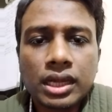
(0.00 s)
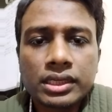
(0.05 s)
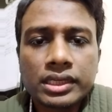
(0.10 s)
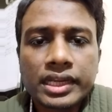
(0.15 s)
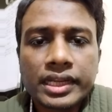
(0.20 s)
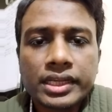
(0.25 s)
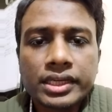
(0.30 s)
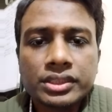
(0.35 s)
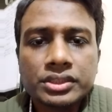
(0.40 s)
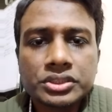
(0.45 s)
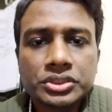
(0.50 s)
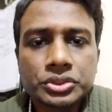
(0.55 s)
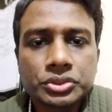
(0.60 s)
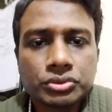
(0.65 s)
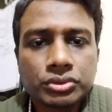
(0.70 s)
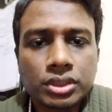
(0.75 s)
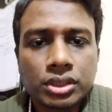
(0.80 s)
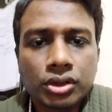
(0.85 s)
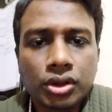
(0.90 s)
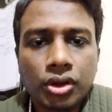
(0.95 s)
আন্ডারগ্রেড
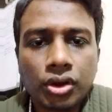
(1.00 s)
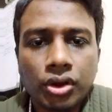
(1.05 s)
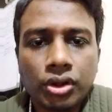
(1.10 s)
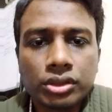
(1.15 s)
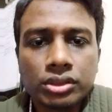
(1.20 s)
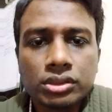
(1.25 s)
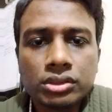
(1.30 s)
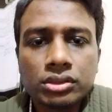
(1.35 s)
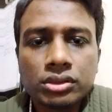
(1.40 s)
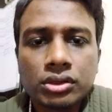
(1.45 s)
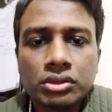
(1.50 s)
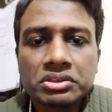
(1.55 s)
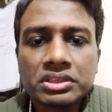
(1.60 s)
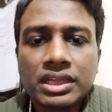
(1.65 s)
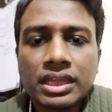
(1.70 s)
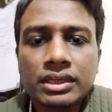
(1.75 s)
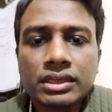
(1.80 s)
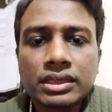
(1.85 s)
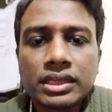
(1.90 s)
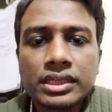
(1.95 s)
স্টুডেন্ট হন
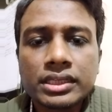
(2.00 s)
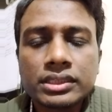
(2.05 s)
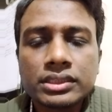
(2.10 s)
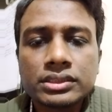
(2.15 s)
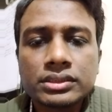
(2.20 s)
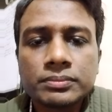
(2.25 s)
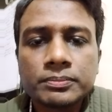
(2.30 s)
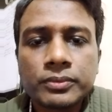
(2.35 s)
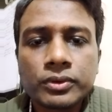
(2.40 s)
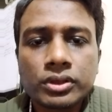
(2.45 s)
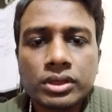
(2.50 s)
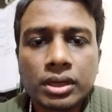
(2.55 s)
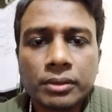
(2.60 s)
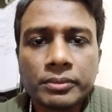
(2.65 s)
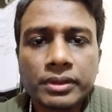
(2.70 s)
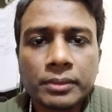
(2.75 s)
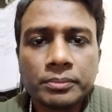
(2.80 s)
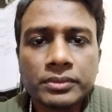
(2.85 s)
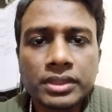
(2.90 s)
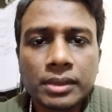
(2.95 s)
অর্থাৎ আন্ডারগ্রেড
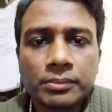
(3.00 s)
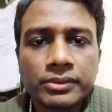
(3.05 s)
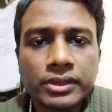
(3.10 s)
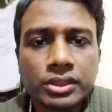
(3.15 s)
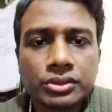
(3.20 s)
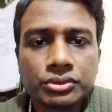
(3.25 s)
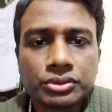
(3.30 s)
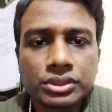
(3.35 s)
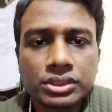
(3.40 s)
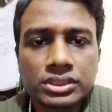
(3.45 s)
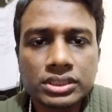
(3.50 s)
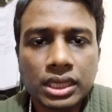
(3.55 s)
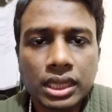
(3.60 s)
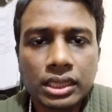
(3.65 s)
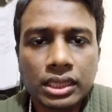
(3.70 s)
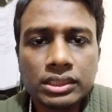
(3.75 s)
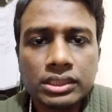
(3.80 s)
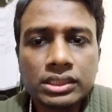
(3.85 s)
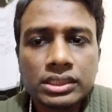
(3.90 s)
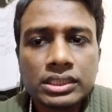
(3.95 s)
প্রোগ্রামে আপনি অ্যাপ্লাই করতে
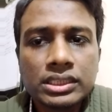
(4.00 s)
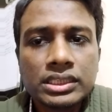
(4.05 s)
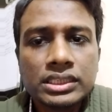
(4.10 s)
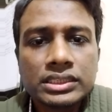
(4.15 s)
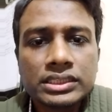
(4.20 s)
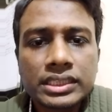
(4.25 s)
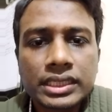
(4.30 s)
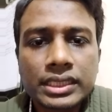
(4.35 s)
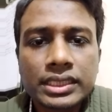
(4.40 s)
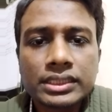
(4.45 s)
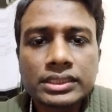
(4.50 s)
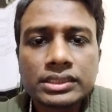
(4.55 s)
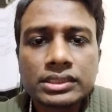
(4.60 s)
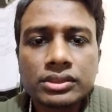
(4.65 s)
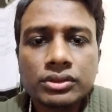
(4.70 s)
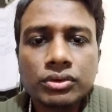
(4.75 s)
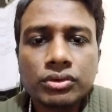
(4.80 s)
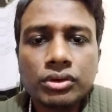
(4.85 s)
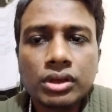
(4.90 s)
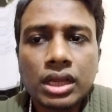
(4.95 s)
চান
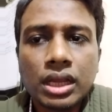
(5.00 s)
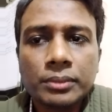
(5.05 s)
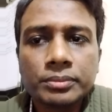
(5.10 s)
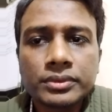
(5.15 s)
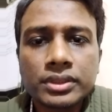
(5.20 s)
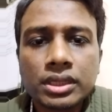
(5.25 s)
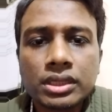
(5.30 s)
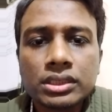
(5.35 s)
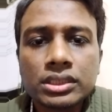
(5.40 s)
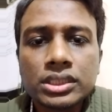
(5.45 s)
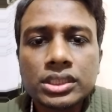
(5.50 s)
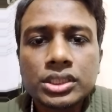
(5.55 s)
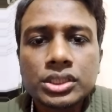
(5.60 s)
সেক্ষেত্রেও আপনার